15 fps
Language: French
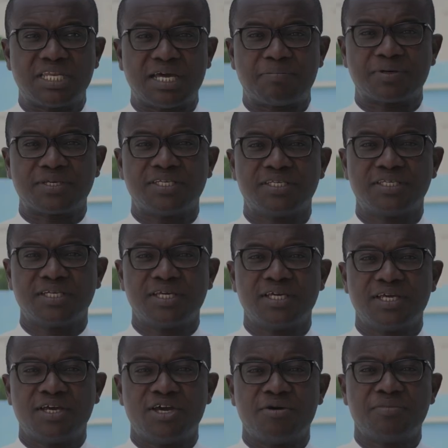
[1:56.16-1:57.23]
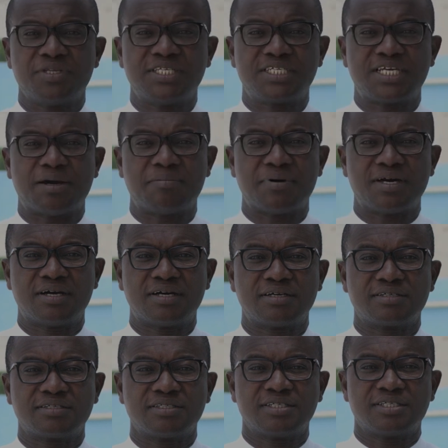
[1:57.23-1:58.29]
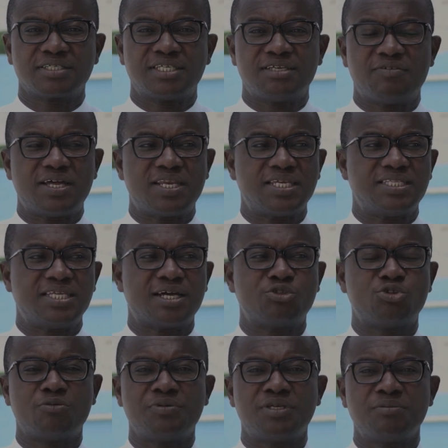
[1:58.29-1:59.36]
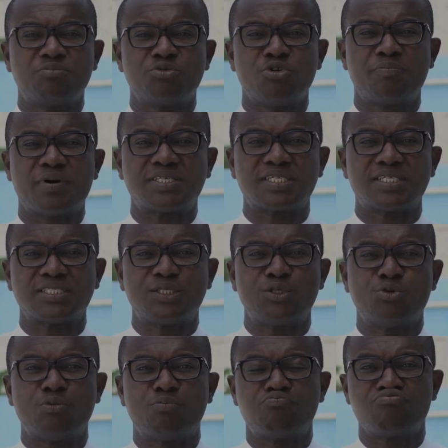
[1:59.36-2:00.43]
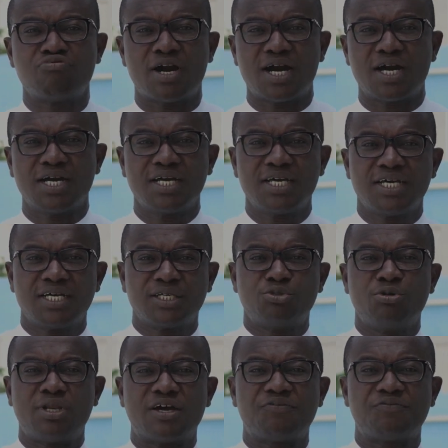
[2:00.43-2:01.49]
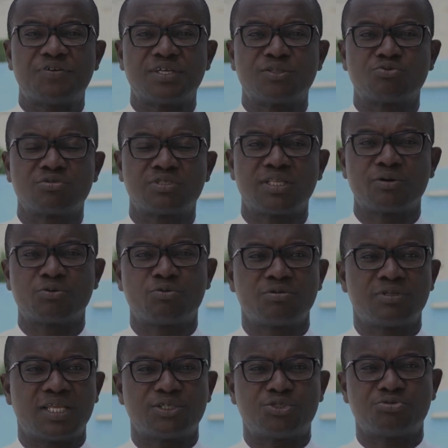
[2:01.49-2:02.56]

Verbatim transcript: Il a pris un médicament qui va l'aider à dormir pour ne pas sentir le poids de la faim, tout cela au cours de la